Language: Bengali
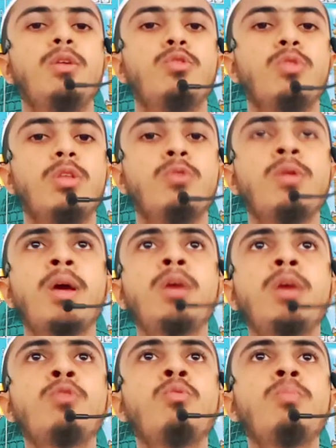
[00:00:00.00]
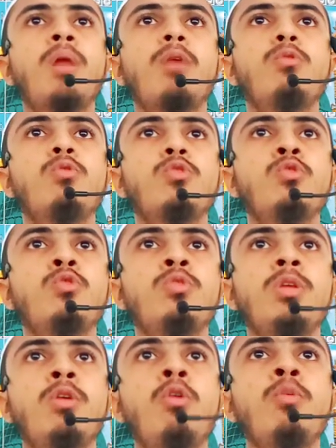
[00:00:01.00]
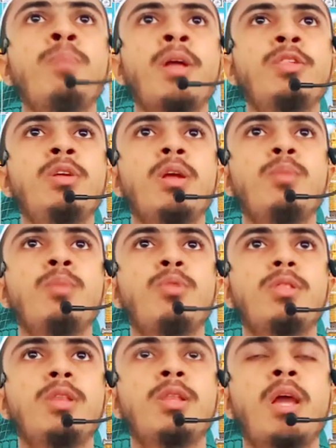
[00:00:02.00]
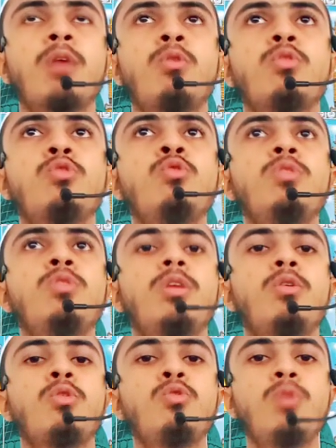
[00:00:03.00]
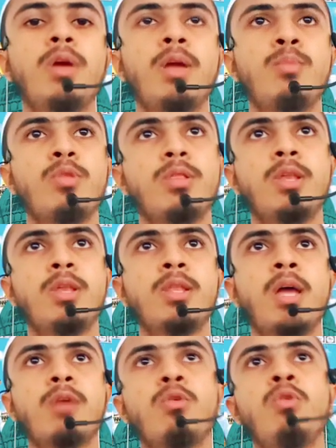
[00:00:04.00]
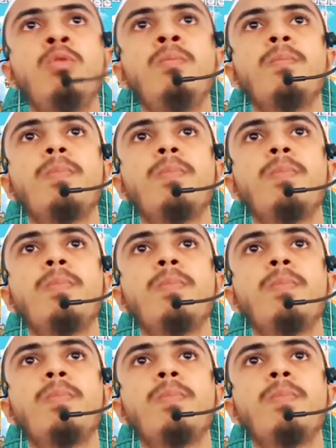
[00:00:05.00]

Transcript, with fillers: যদিও নাকি তোমরা কোনো সুদৃঢ় প্রাচীরের মধ্যে থাকো সুদৃঢ় দুর্গের মধ্যে থাকো